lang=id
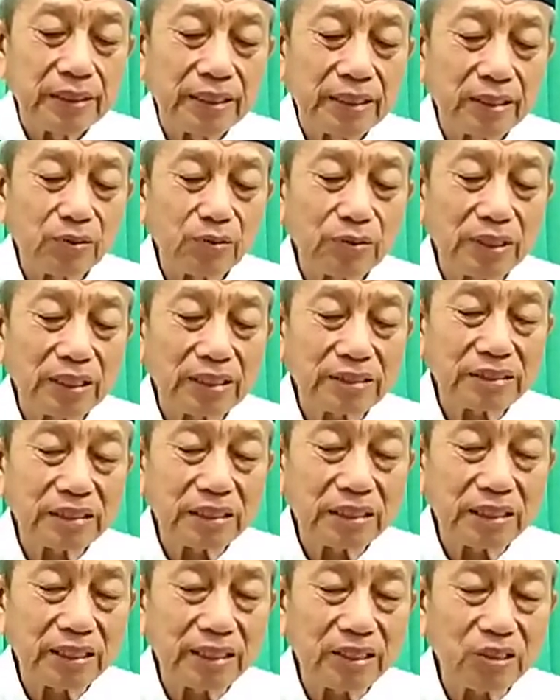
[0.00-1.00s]
Niku nek
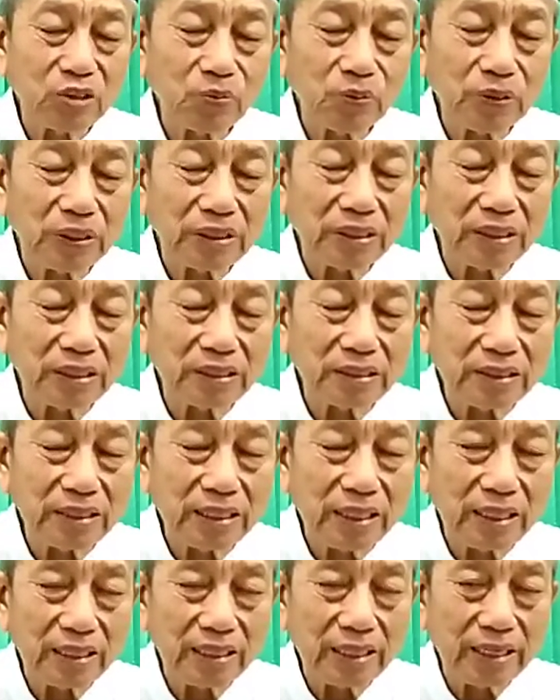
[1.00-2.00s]
senenge dumateng
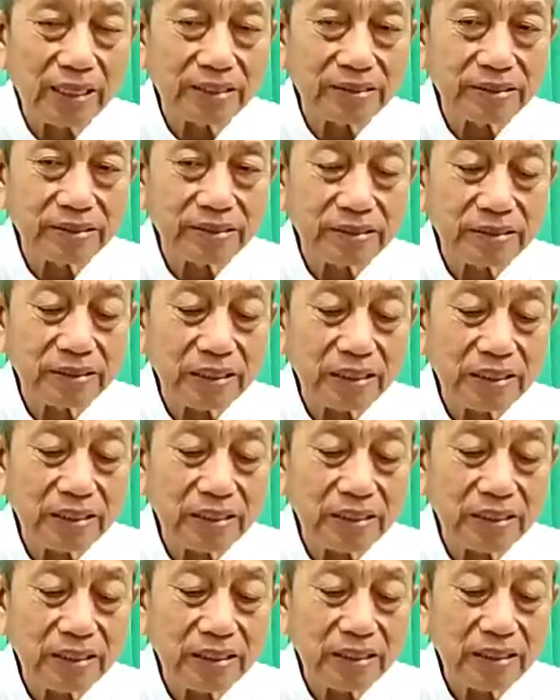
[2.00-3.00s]
tiang
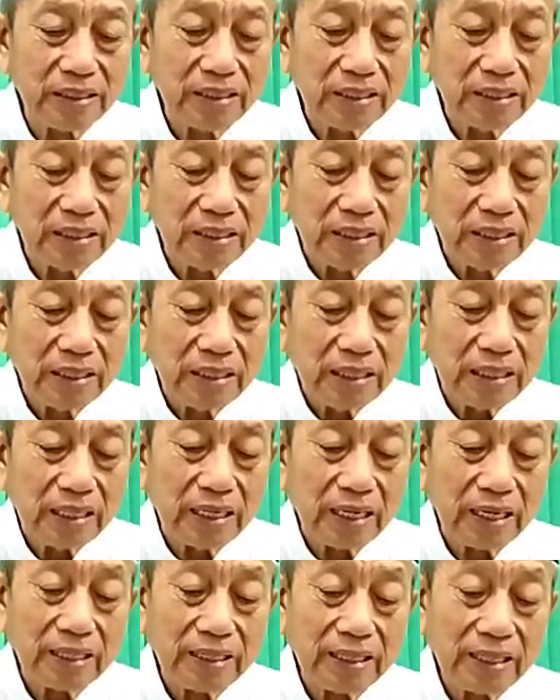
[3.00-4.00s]
estri.
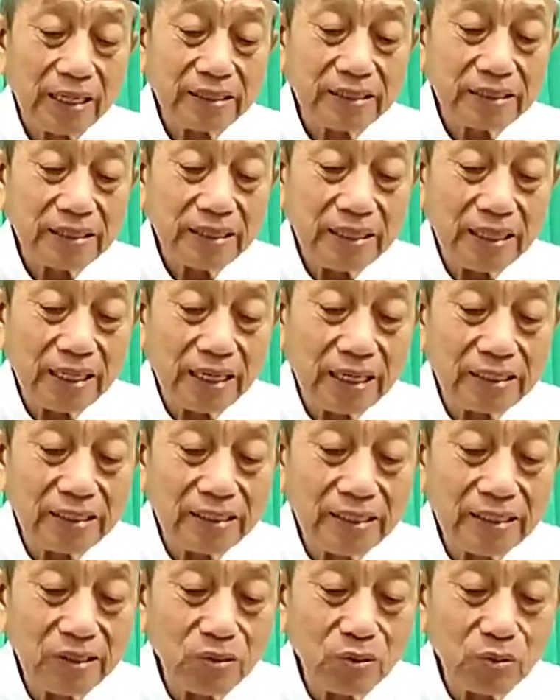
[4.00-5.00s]
Lah nek
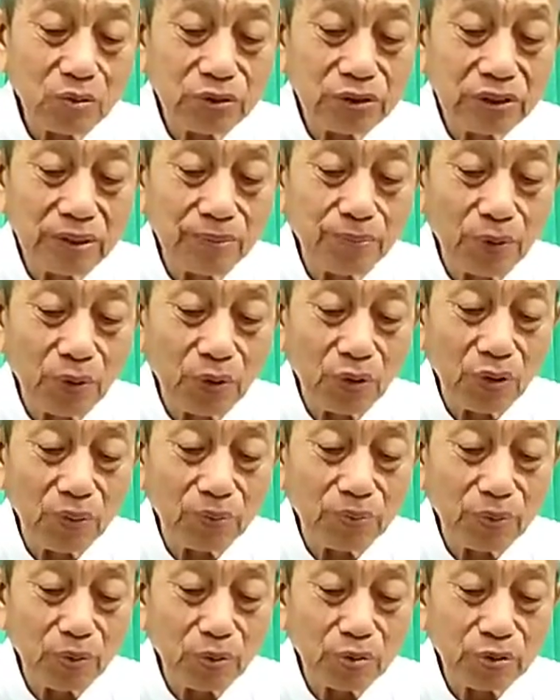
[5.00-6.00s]
tiang niku sing
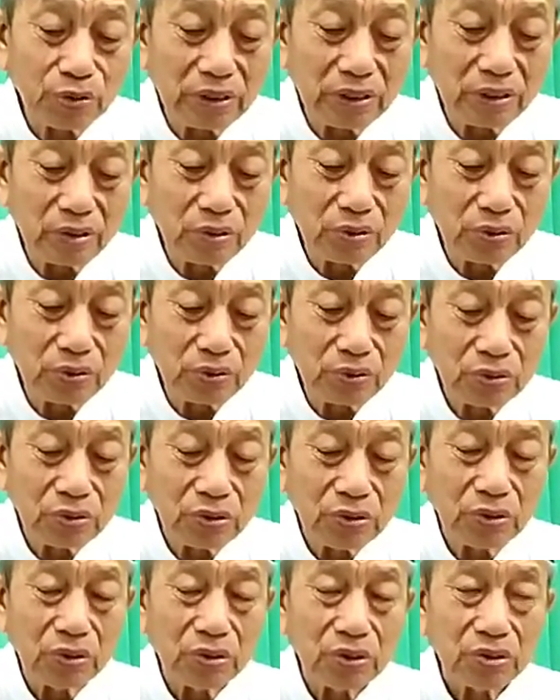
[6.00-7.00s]
bogo purus niku
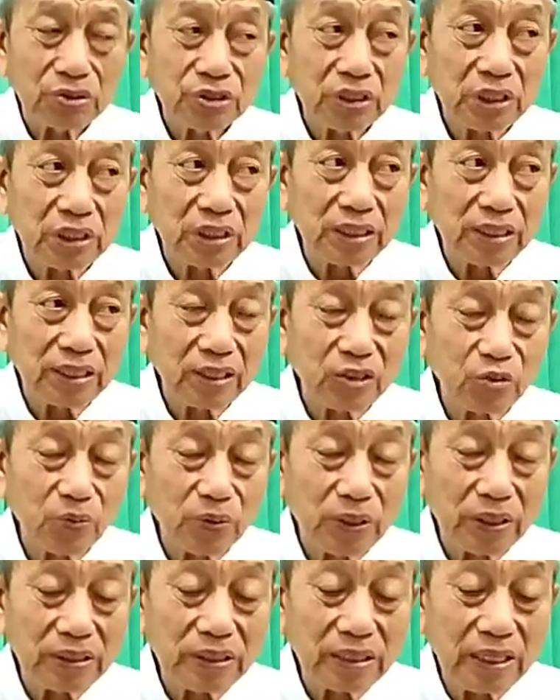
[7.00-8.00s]
senenge
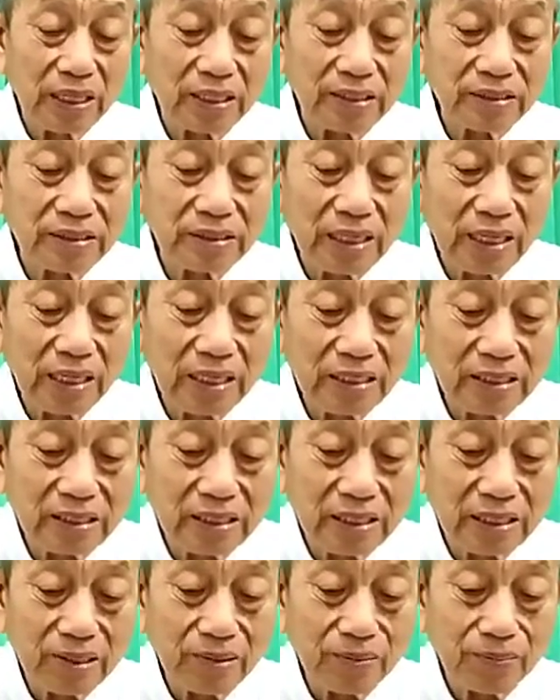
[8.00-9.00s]
dumati yang
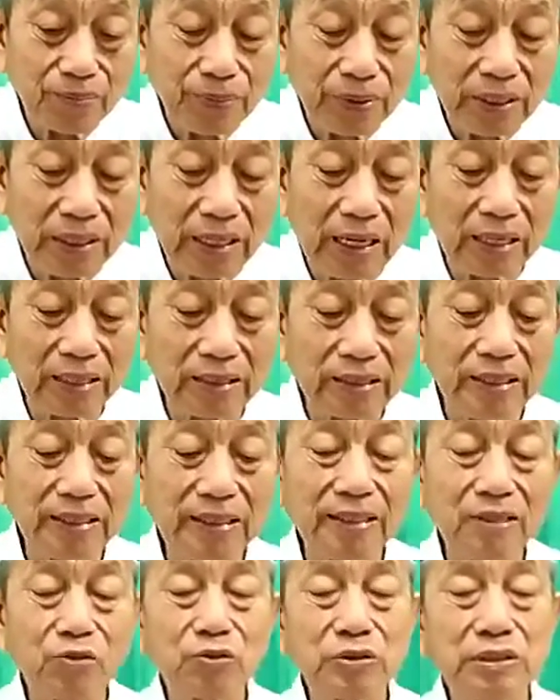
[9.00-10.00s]
jaler berarti
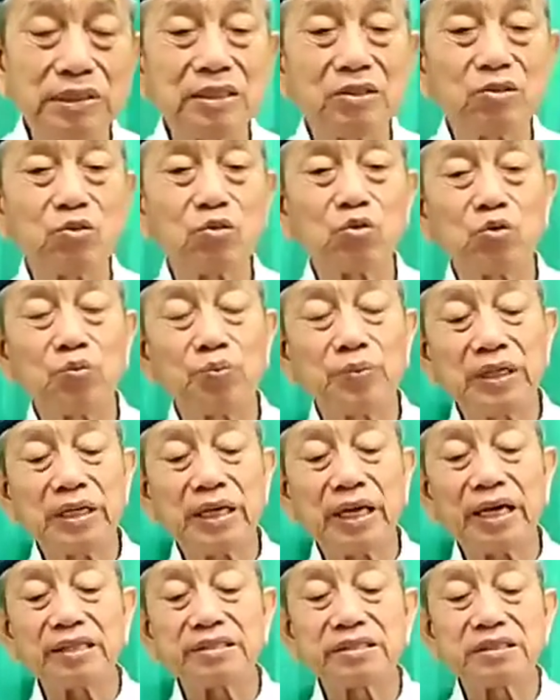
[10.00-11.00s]
niku
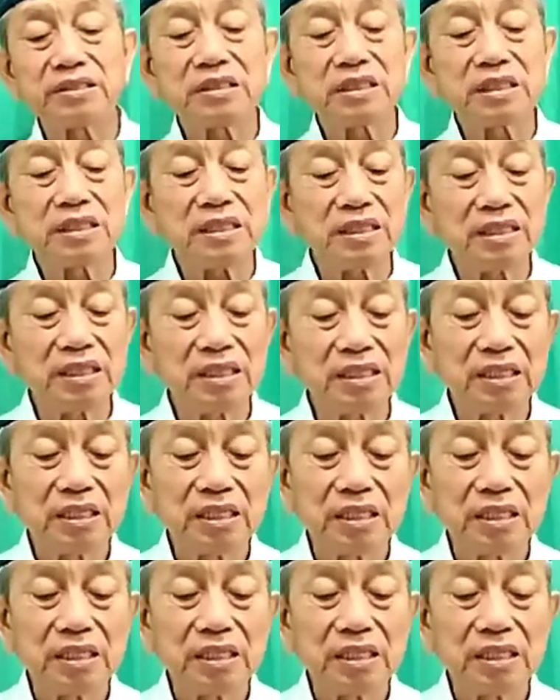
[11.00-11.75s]
dihukumi estri.